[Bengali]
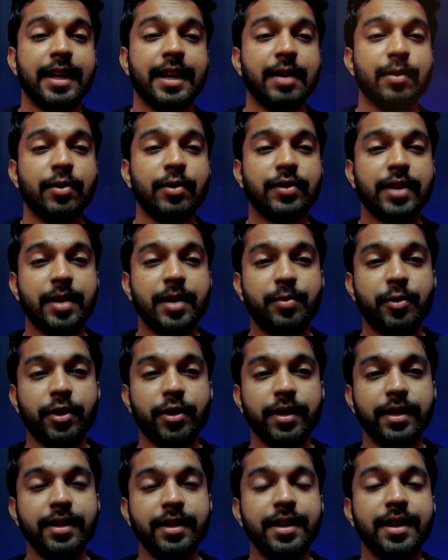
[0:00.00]
এবং
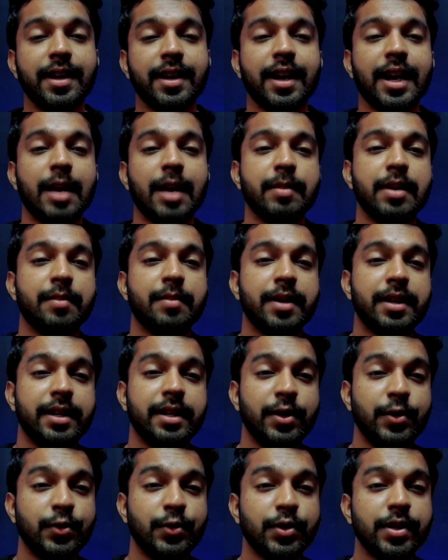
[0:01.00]
তারপরে আমি আমার
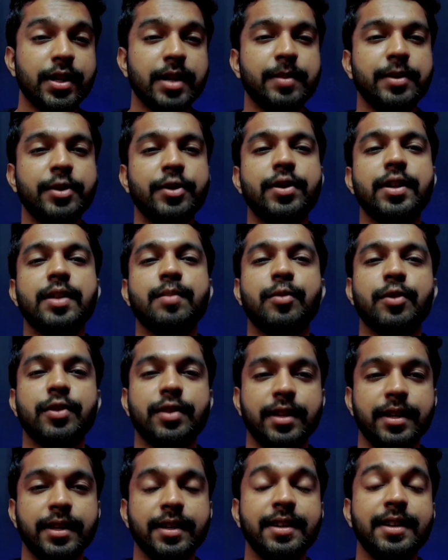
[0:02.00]
টিউটোরিয়াল ভিডিওটির
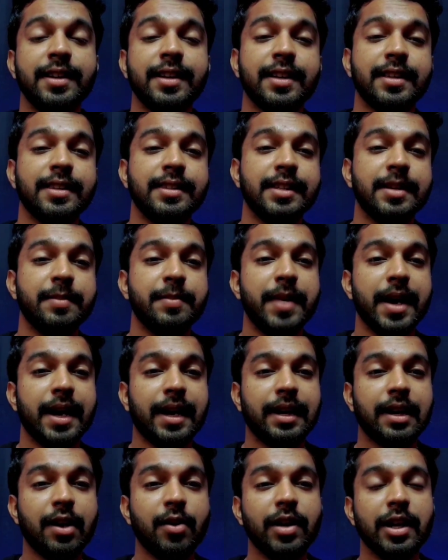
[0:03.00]
মধ্যে যে
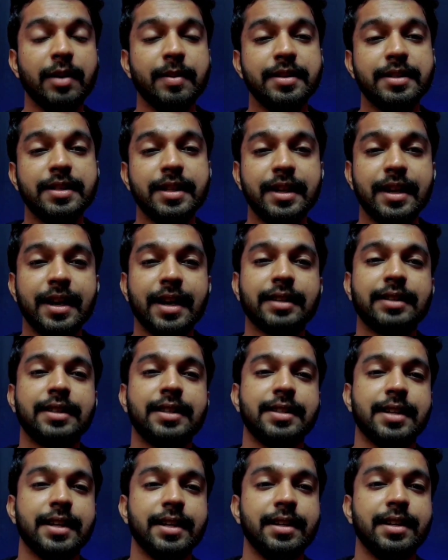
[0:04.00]
ব্যাকগ্রাউন্ড ইমেজটিকে রাখতে
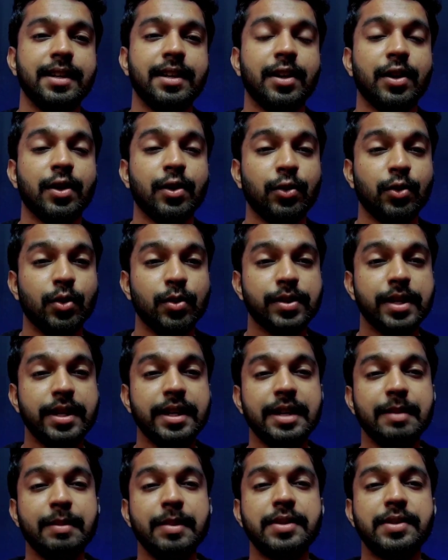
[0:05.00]
চাই তো সেই
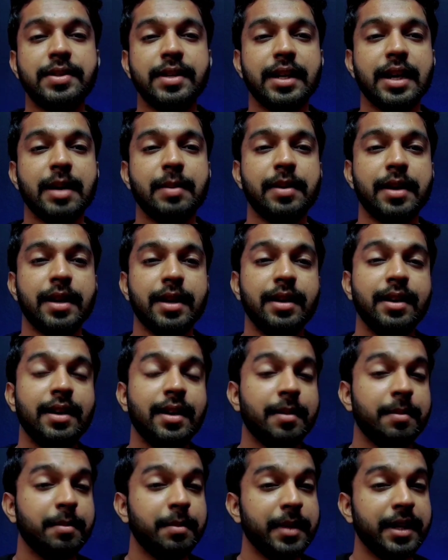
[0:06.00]
ইমেজটিকে আমরা
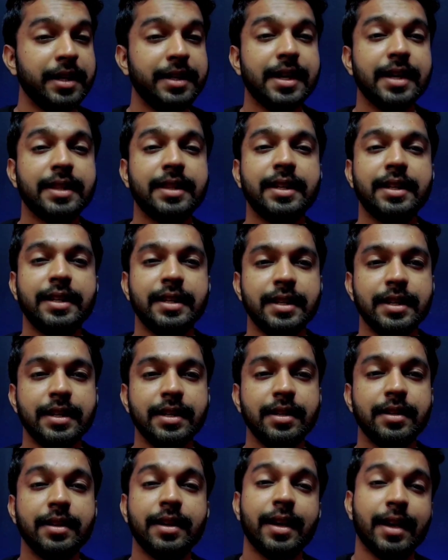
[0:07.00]
মিডিয়াতে গিয়ে
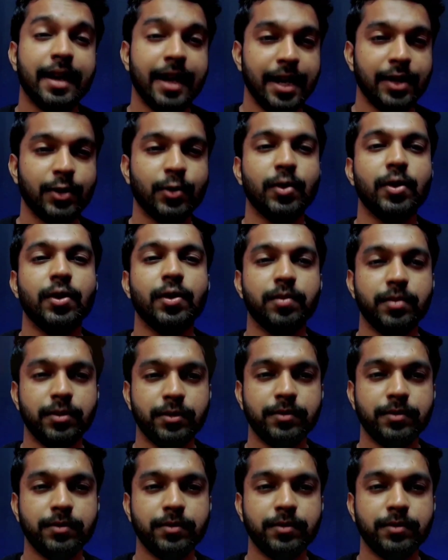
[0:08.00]
অ্যাড করে নেবো